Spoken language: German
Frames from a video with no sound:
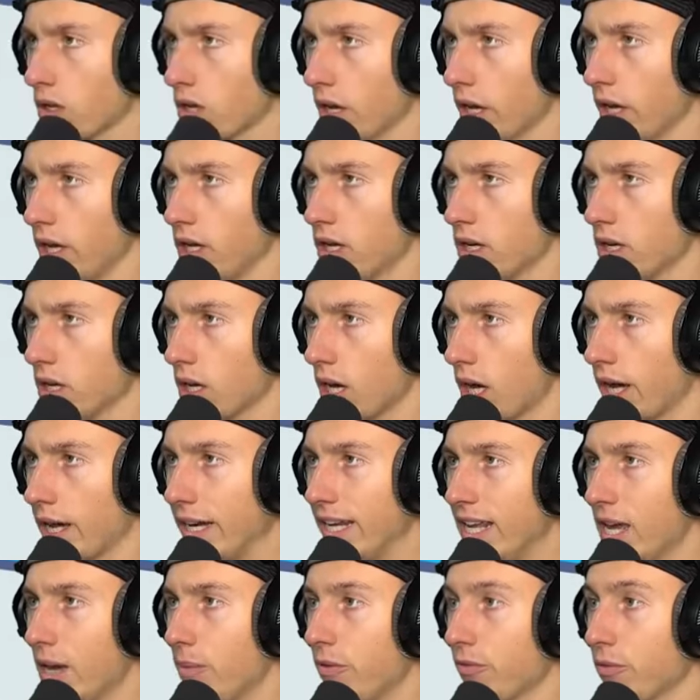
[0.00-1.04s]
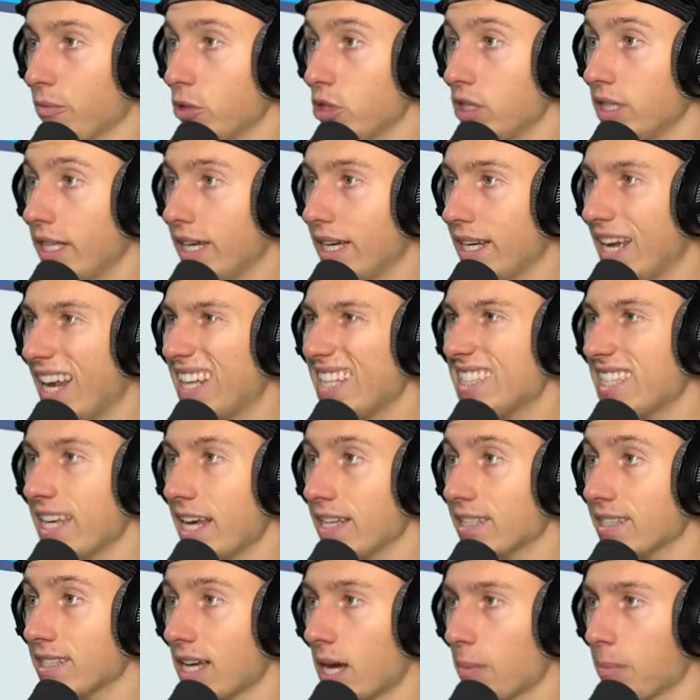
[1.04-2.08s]
Hä? Ah, nee, aber wir müssen die Klasse
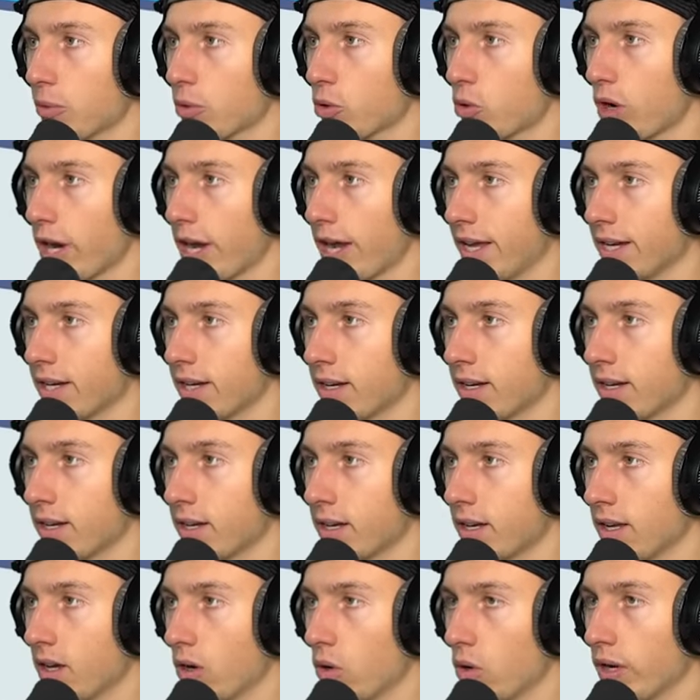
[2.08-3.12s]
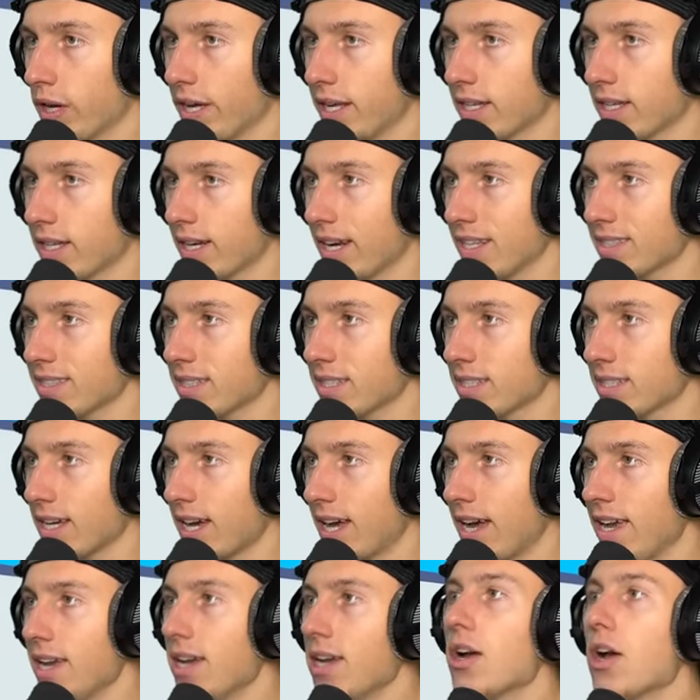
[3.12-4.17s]
erst upgraden. Okay, Klasse
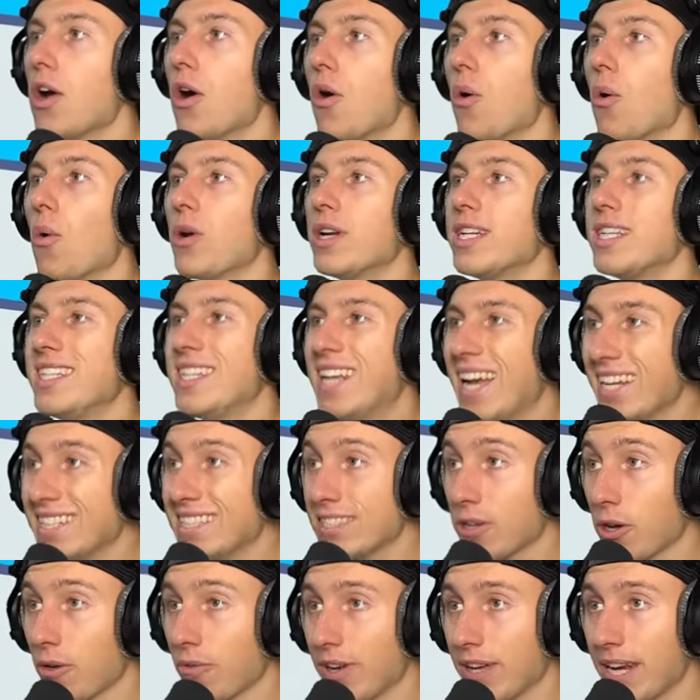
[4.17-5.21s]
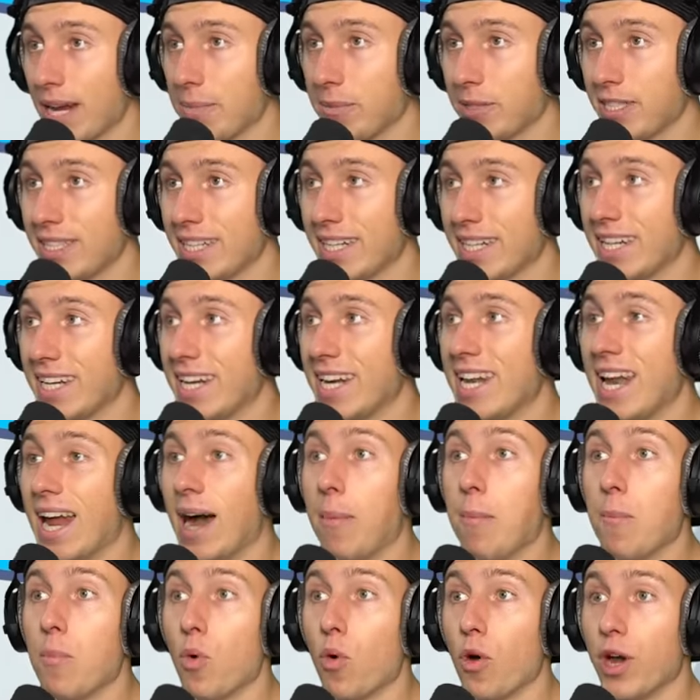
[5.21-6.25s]
3. Und jetzt können wir nämlich hier den
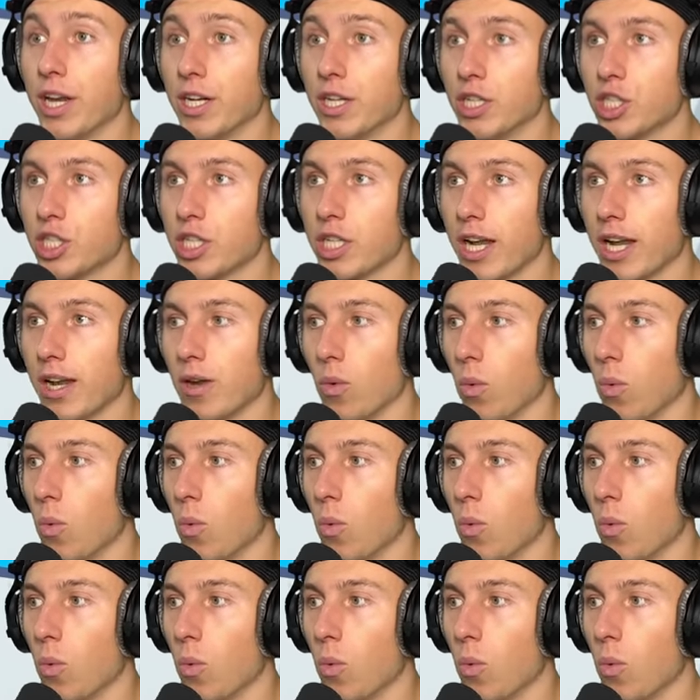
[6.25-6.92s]
Lambo hinstellen.